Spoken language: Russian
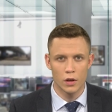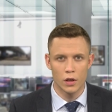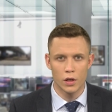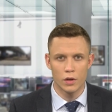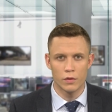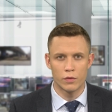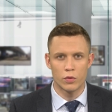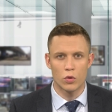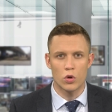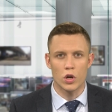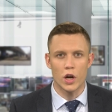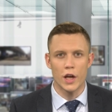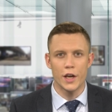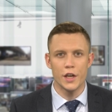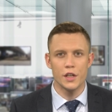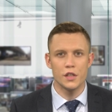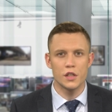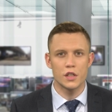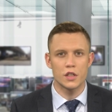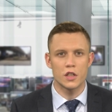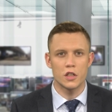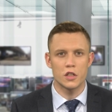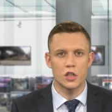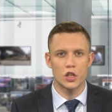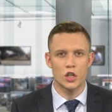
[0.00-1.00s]
В
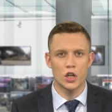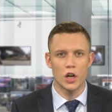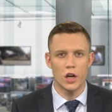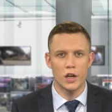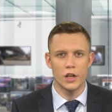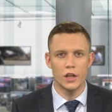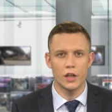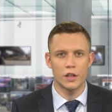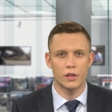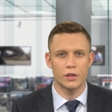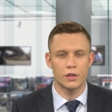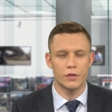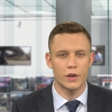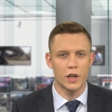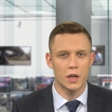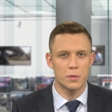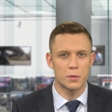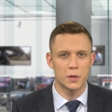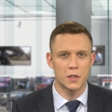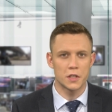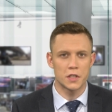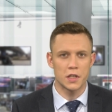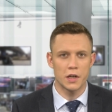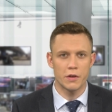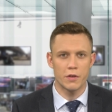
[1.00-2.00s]
Украине задержали двоих
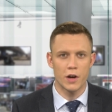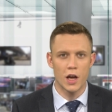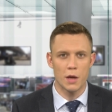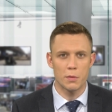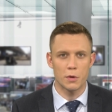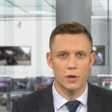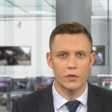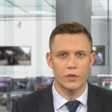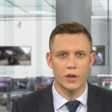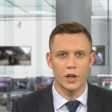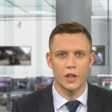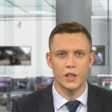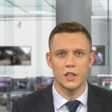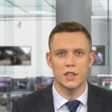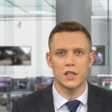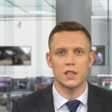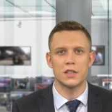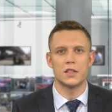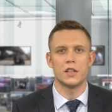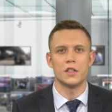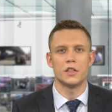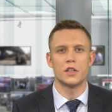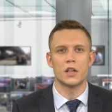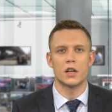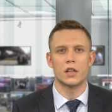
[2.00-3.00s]
подозреваемых в
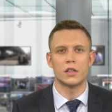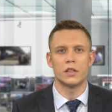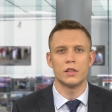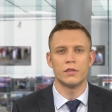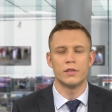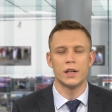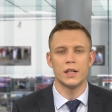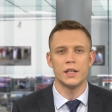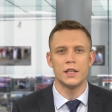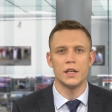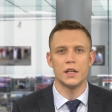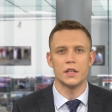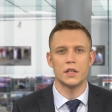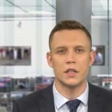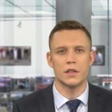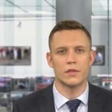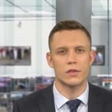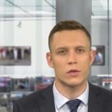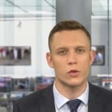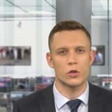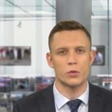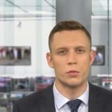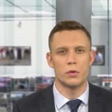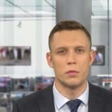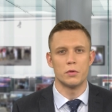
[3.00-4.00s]
организации теракта в Одессе.
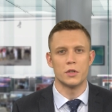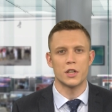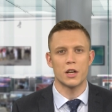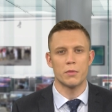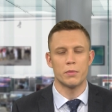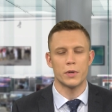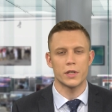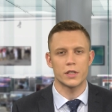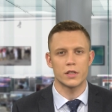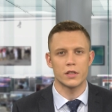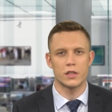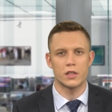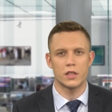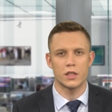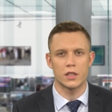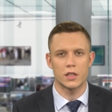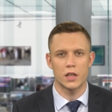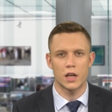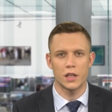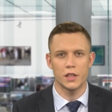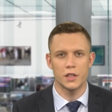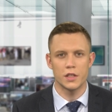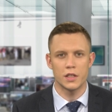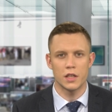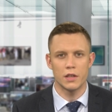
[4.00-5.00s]
В службе безопасности
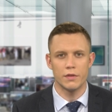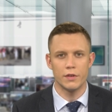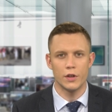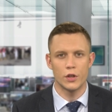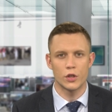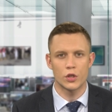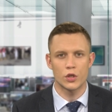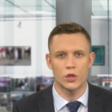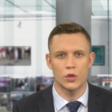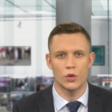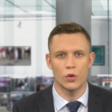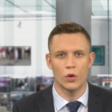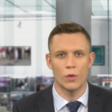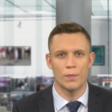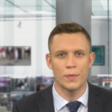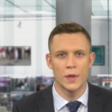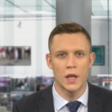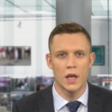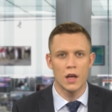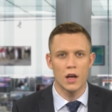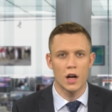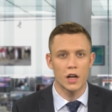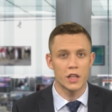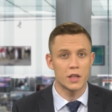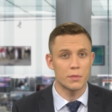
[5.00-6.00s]
страны заявили, что
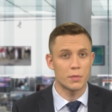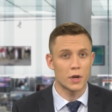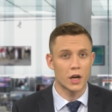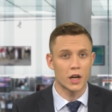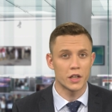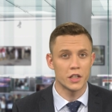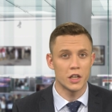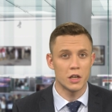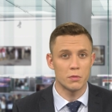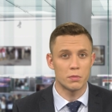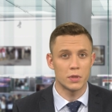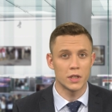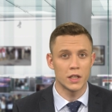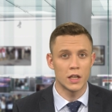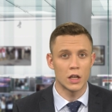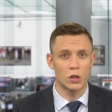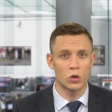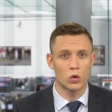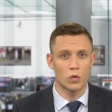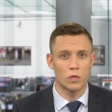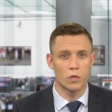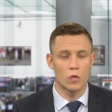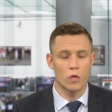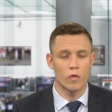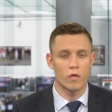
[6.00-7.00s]
они проходили
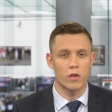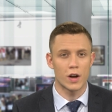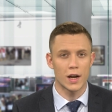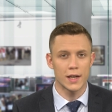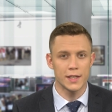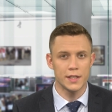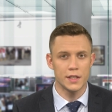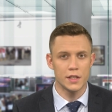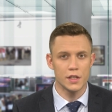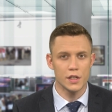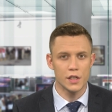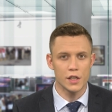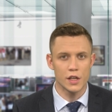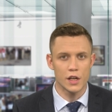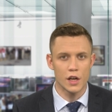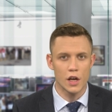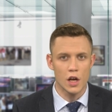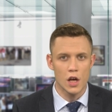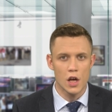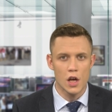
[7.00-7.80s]
подготовку в России.